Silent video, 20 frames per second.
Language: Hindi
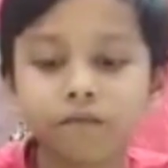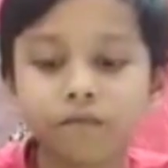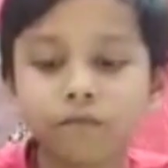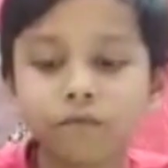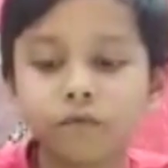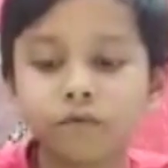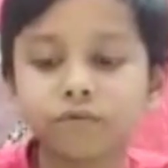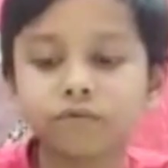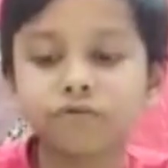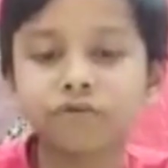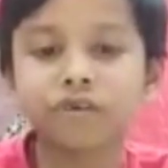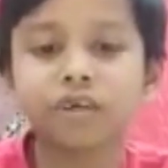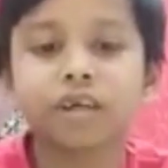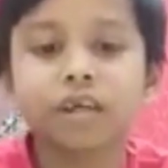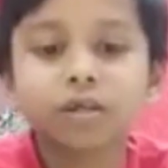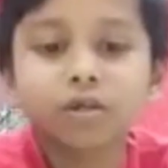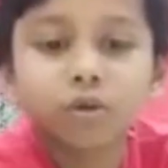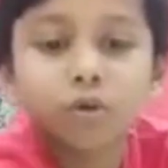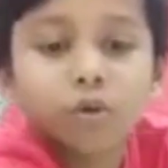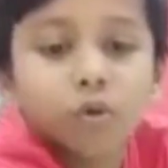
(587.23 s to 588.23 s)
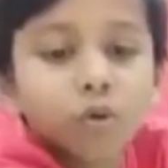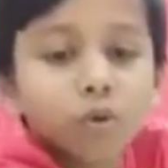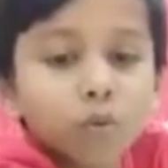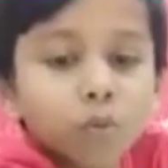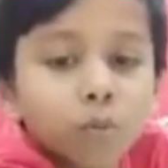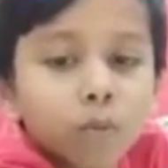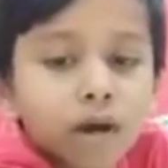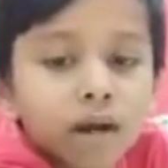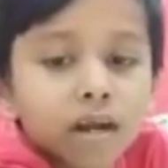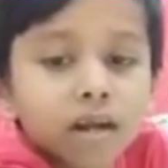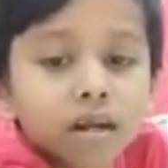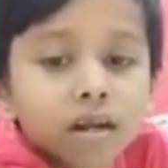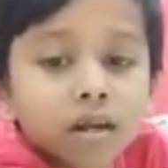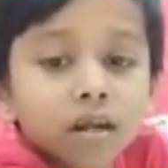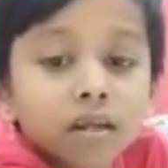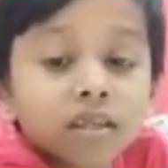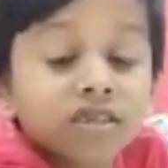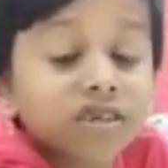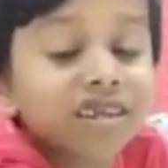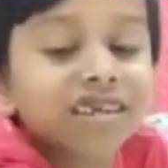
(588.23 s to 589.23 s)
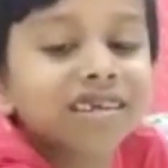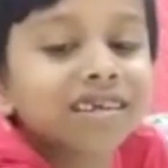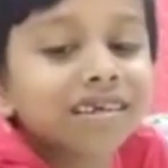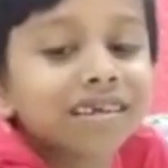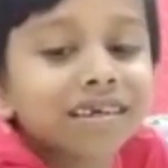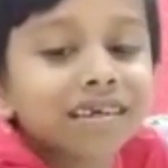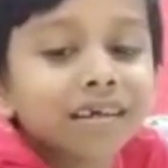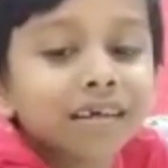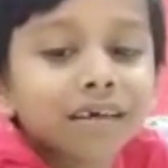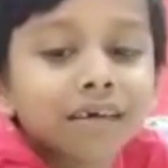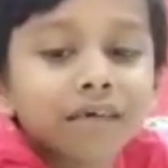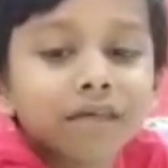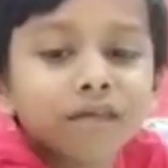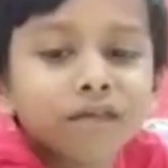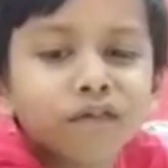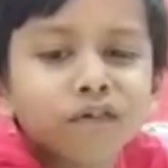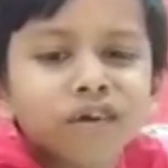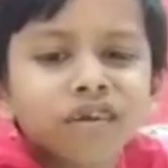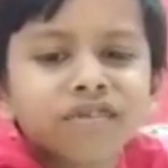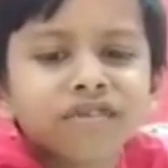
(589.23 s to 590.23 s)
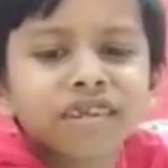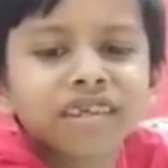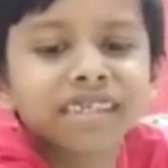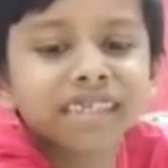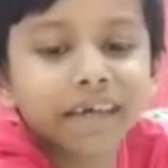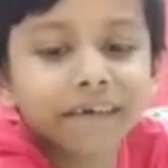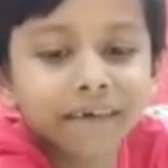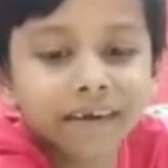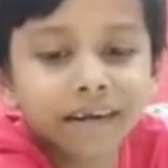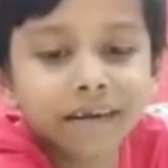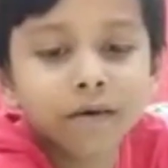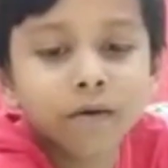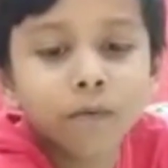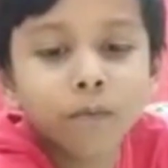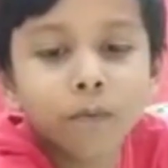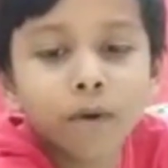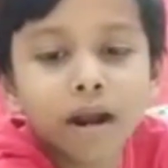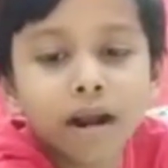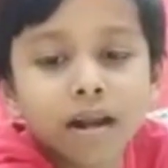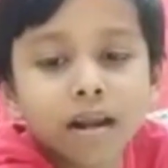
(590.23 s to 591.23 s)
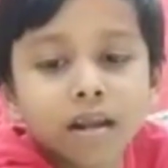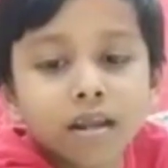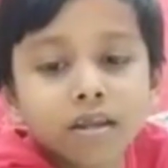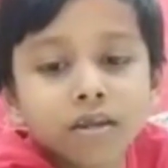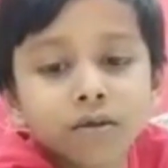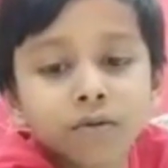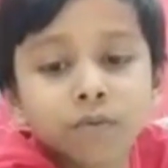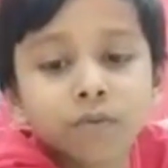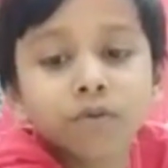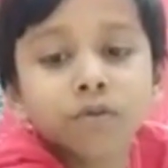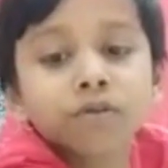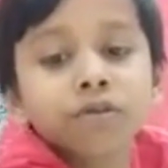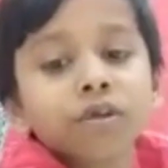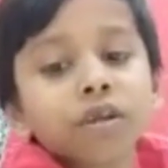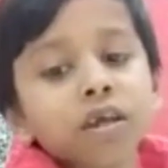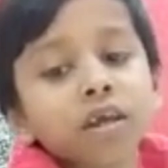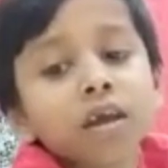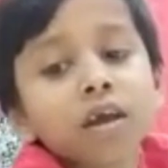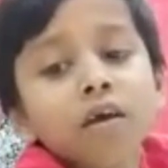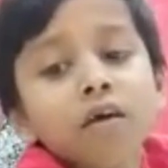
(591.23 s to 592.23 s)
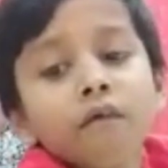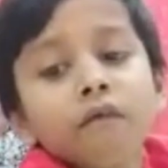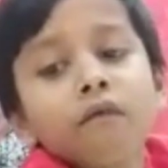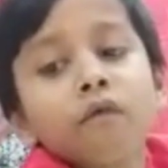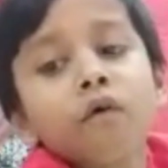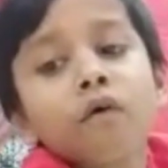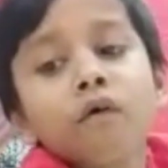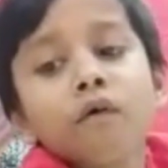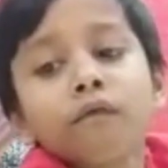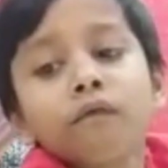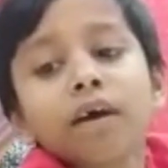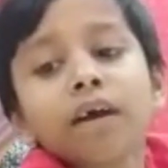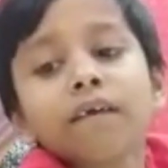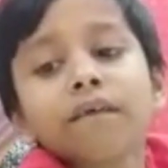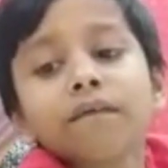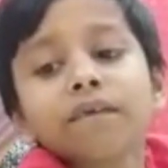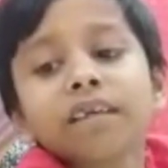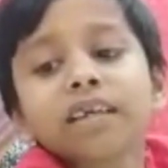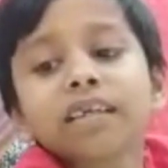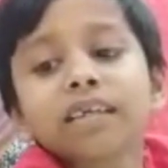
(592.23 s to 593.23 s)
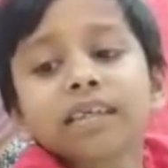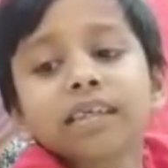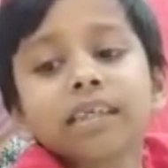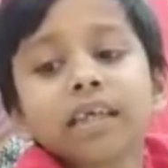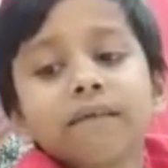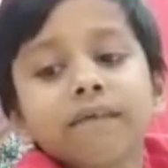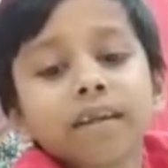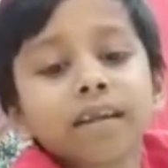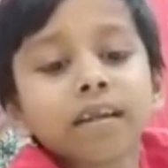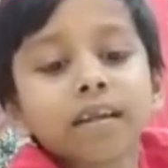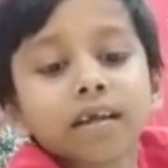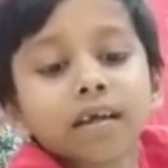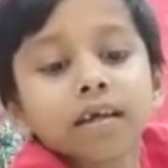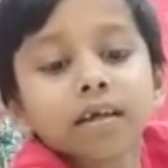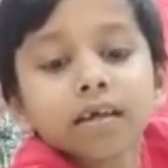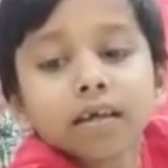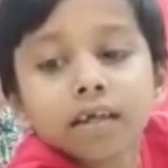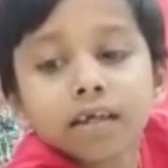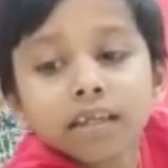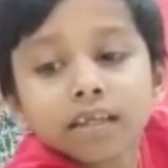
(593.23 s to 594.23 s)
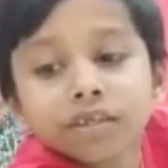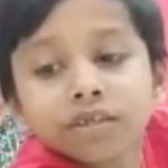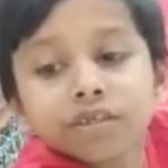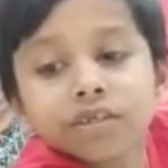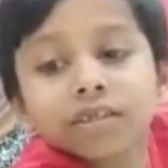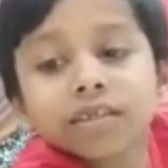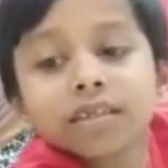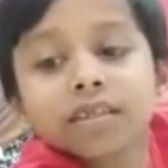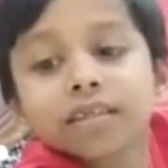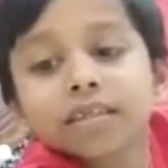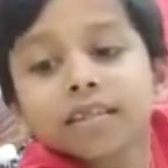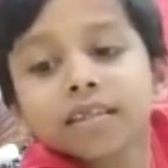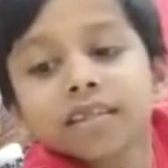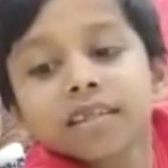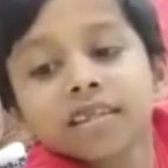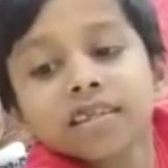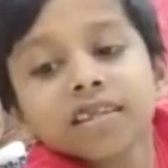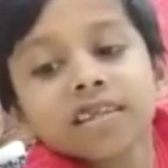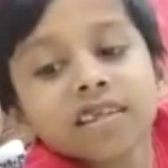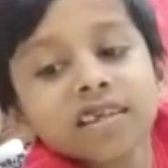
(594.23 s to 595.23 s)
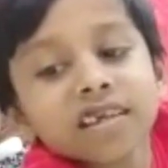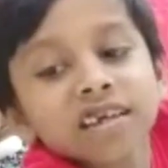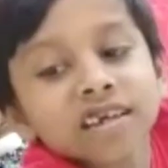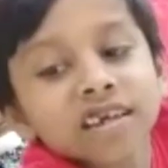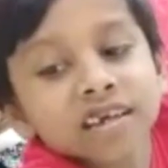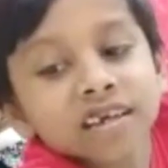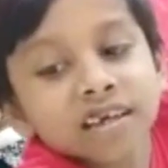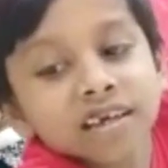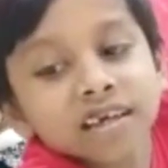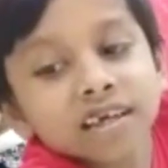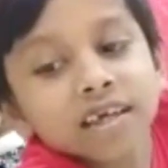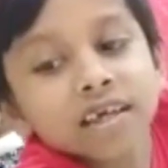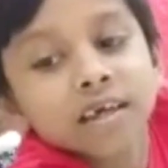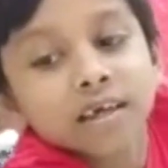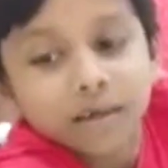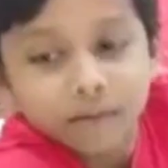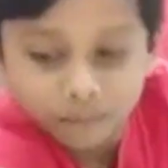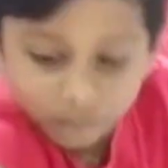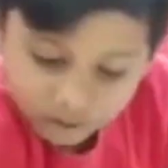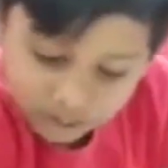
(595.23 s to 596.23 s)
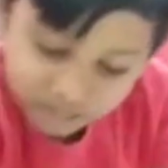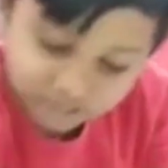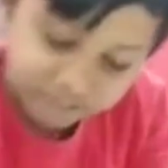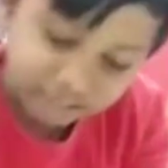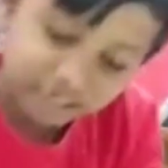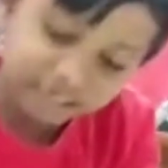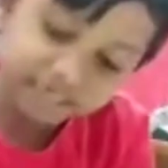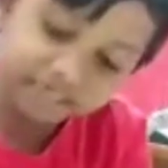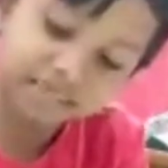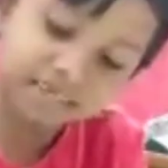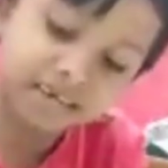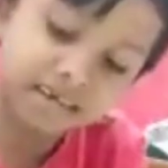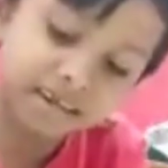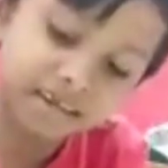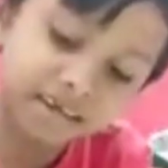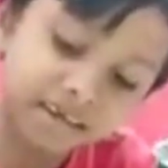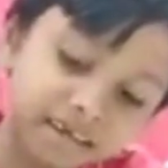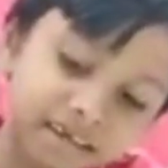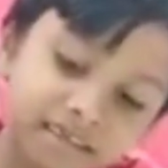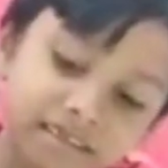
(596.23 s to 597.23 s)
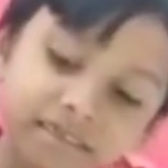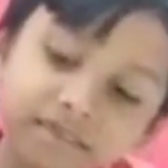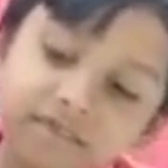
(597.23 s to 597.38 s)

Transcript: फोर थ्री एट वन सॉरी फोर थ्री सेवन वन टू थ्री फोर फाइव सिक्स सेवन चांस बड़ा चांस आ रहा है